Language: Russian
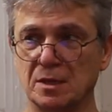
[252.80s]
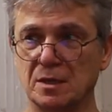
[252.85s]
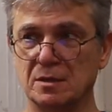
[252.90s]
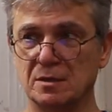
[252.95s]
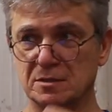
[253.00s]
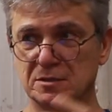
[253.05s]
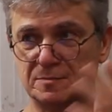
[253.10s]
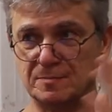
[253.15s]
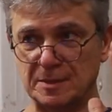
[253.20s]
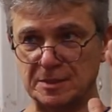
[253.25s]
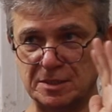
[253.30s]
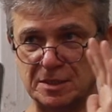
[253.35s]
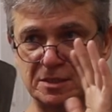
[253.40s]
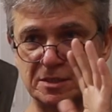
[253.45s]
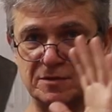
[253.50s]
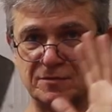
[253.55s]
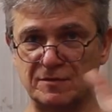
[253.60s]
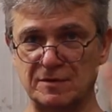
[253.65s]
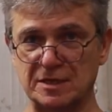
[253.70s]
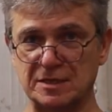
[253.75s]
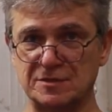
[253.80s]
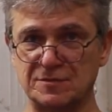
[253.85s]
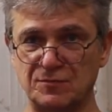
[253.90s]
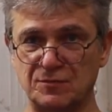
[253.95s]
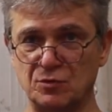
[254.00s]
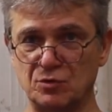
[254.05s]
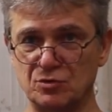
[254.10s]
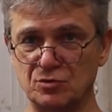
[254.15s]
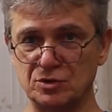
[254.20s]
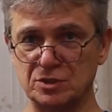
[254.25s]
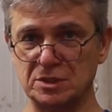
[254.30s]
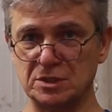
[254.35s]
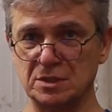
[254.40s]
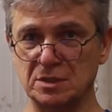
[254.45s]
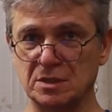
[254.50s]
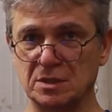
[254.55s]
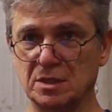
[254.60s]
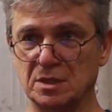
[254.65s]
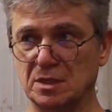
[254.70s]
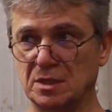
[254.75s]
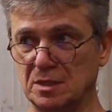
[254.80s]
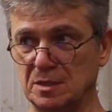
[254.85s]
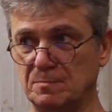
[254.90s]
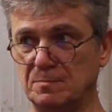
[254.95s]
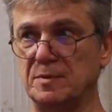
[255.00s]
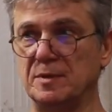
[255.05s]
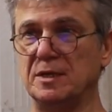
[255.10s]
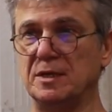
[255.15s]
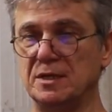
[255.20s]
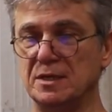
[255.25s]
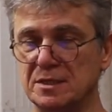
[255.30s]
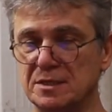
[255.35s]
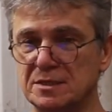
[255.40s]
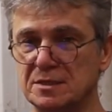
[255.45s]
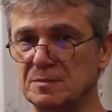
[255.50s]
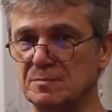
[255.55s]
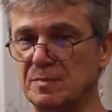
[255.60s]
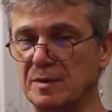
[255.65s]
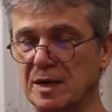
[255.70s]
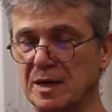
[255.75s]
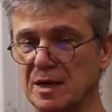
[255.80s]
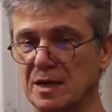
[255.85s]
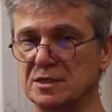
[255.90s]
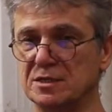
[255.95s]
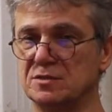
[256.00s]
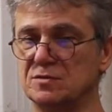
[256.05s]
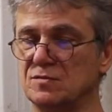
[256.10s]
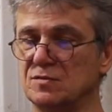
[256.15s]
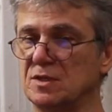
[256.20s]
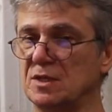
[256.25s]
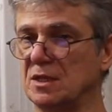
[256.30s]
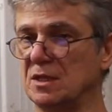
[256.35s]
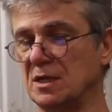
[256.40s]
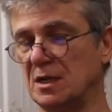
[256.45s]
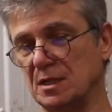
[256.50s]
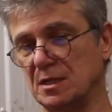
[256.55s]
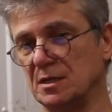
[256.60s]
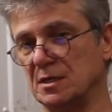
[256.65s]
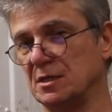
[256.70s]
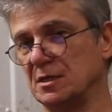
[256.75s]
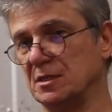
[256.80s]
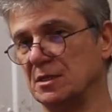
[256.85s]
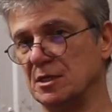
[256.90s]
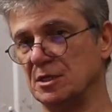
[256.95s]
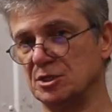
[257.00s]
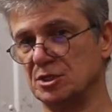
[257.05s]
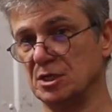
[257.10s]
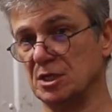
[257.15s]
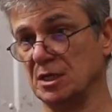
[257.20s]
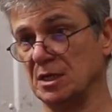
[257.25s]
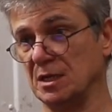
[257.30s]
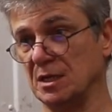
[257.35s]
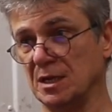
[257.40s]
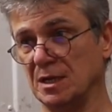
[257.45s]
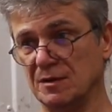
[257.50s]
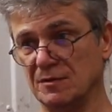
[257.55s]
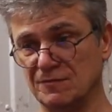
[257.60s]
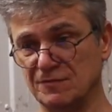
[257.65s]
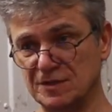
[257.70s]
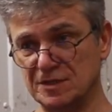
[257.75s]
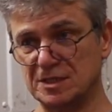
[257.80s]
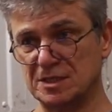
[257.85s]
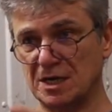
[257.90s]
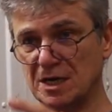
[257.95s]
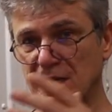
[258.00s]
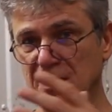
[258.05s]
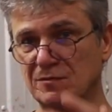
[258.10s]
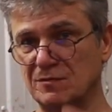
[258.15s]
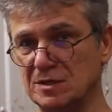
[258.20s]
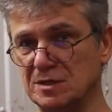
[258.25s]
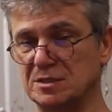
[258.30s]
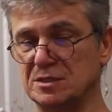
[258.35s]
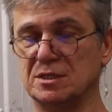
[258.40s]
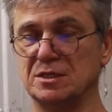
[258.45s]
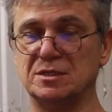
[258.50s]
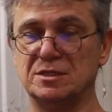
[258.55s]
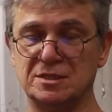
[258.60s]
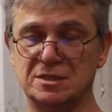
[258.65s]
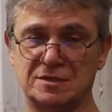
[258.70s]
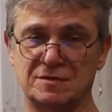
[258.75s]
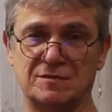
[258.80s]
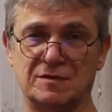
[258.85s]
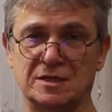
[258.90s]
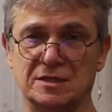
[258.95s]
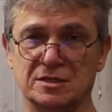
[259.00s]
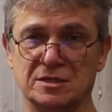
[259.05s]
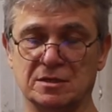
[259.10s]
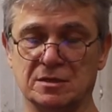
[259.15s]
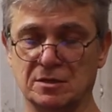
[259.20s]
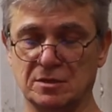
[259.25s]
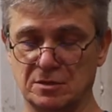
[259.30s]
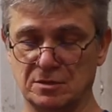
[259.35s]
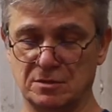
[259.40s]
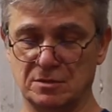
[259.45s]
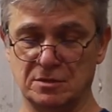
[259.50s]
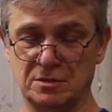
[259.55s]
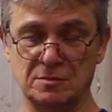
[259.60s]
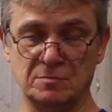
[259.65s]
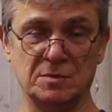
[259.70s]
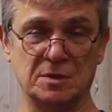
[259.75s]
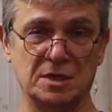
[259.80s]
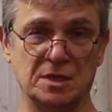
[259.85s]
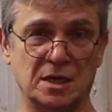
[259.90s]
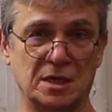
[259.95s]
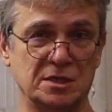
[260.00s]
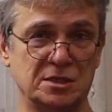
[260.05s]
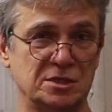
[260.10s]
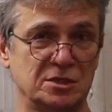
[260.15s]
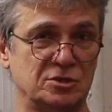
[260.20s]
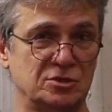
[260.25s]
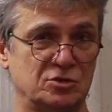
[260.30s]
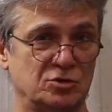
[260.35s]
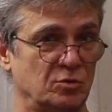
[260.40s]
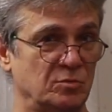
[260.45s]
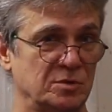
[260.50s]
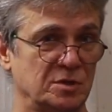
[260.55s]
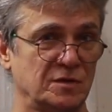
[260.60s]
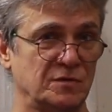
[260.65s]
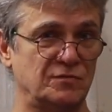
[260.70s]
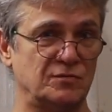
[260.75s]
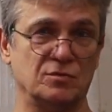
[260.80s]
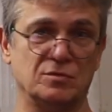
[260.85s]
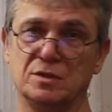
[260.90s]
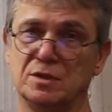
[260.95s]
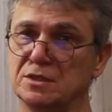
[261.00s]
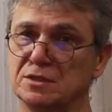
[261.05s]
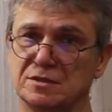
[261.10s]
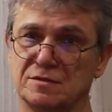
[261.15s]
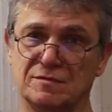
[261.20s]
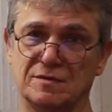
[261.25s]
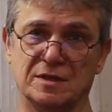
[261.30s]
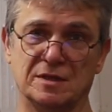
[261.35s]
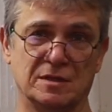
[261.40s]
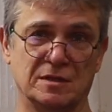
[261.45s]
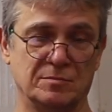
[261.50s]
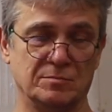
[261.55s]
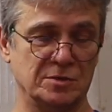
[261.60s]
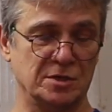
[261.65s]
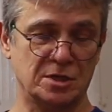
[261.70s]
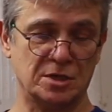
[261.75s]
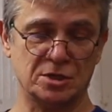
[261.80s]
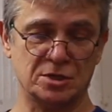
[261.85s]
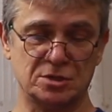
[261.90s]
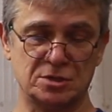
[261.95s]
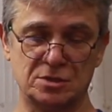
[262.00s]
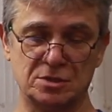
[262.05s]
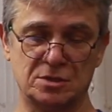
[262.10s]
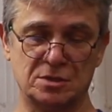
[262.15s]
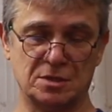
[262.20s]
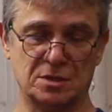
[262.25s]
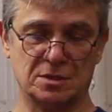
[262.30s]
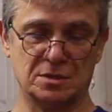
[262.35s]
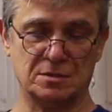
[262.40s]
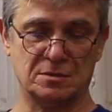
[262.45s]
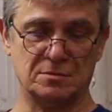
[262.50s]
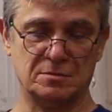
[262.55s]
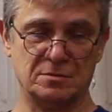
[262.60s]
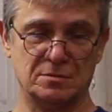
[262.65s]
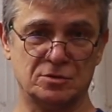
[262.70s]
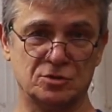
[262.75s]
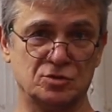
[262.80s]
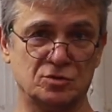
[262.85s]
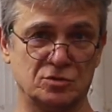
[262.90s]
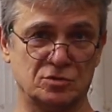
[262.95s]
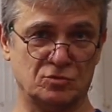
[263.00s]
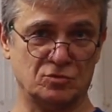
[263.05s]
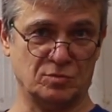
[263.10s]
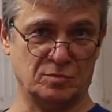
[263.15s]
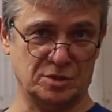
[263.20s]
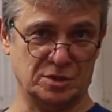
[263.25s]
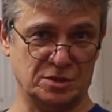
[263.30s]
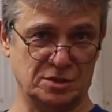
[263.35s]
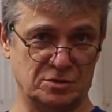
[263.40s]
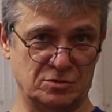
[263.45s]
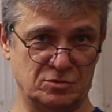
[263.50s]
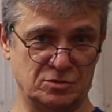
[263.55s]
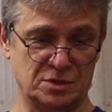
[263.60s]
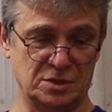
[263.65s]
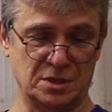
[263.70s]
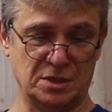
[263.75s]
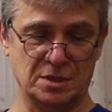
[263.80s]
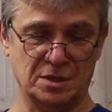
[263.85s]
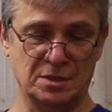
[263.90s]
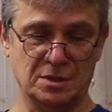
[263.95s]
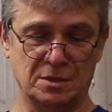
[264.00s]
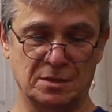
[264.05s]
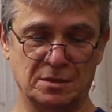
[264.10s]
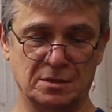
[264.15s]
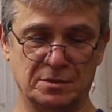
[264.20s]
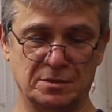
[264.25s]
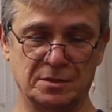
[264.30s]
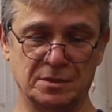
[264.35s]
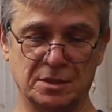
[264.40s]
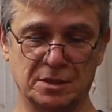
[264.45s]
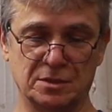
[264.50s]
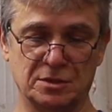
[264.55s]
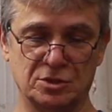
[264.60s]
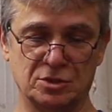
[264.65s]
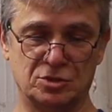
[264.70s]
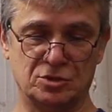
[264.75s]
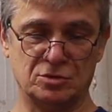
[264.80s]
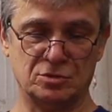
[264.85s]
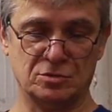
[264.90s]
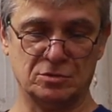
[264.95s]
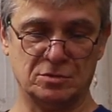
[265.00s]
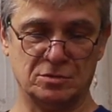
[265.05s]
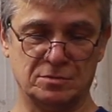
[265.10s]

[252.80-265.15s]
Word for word: Смотрите в расфокусе и берите богатство тональных отношений, выстраивайте эти связи и меняйте темный фон на светлый. Мне кажется, так. Что думаете, друзья, на этот счет?